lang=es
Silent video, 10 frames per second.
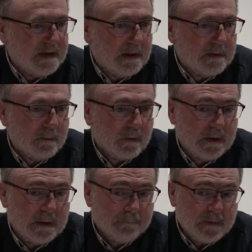en
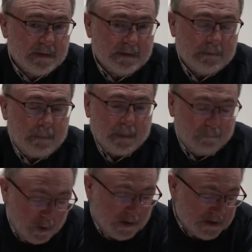Porcía.
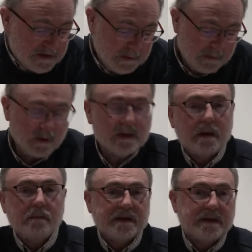Pero aquí, sin embargo, el
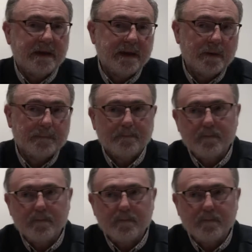tema es más genérico.